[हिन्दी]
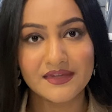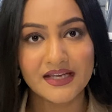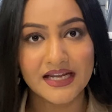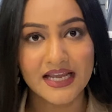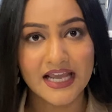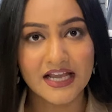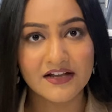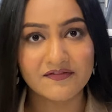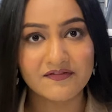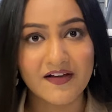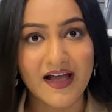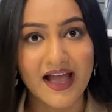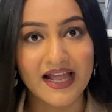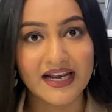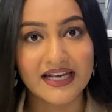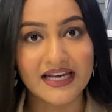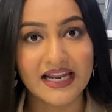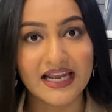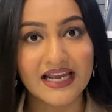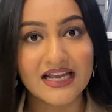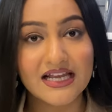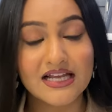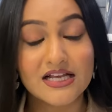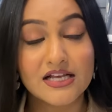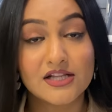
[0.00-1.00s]
एक फ़ैन
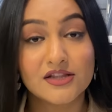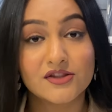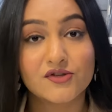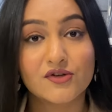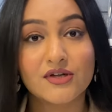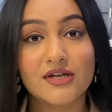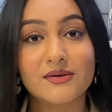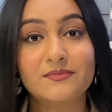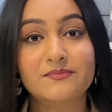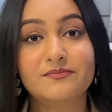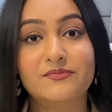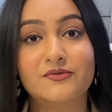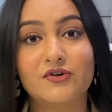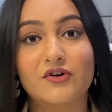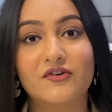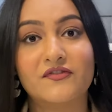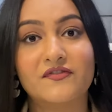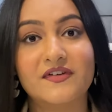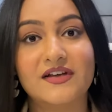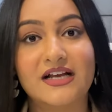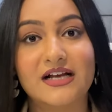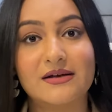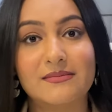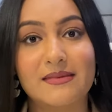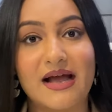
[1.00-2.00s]
ने दुलीप
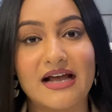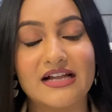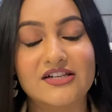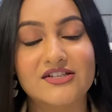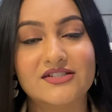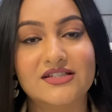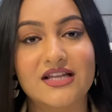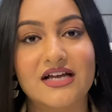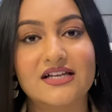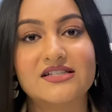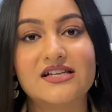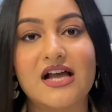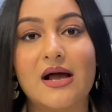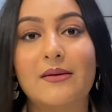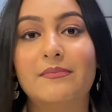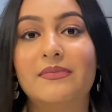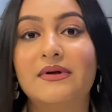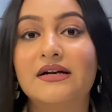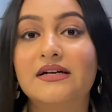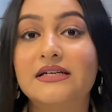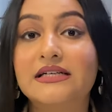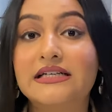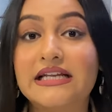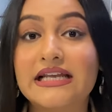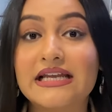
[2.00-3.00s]
ट्रॉफी का मैच था जहाँ
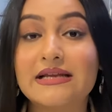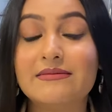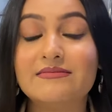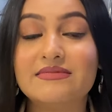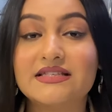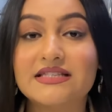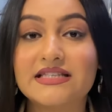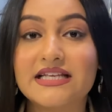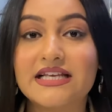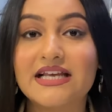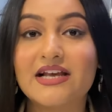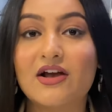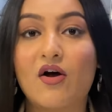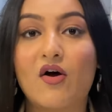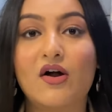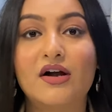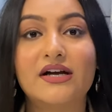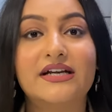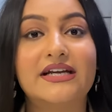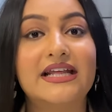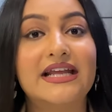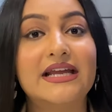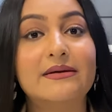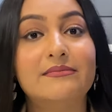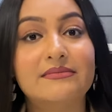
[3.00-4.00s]
पर टीम सी और
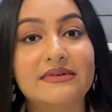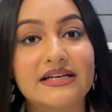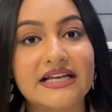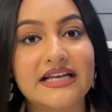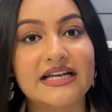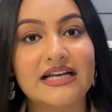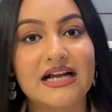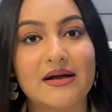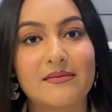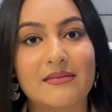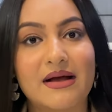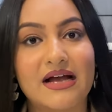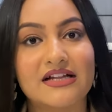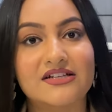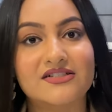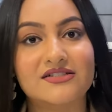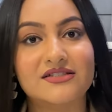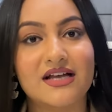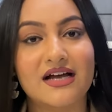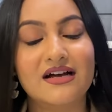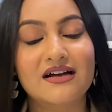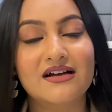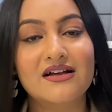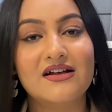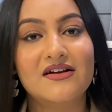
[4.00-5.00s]
टीम डी का मैच
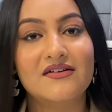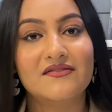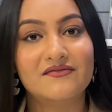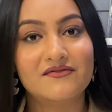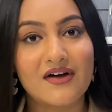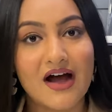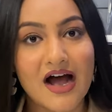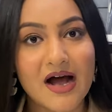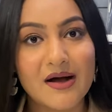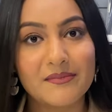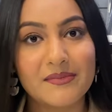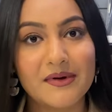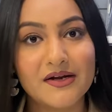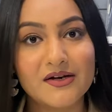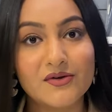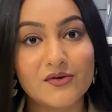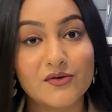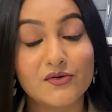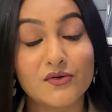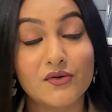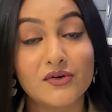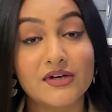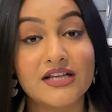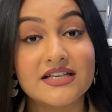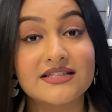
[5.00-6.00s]
था वहाँ पर
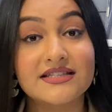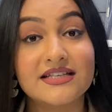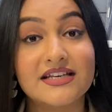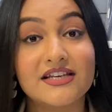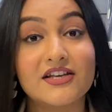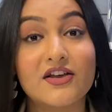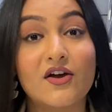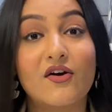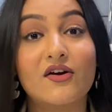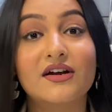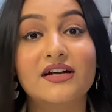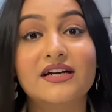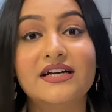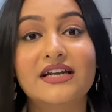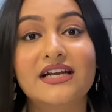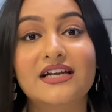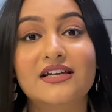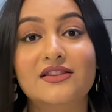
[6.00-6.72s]
उन्होंने सिक्योरिटी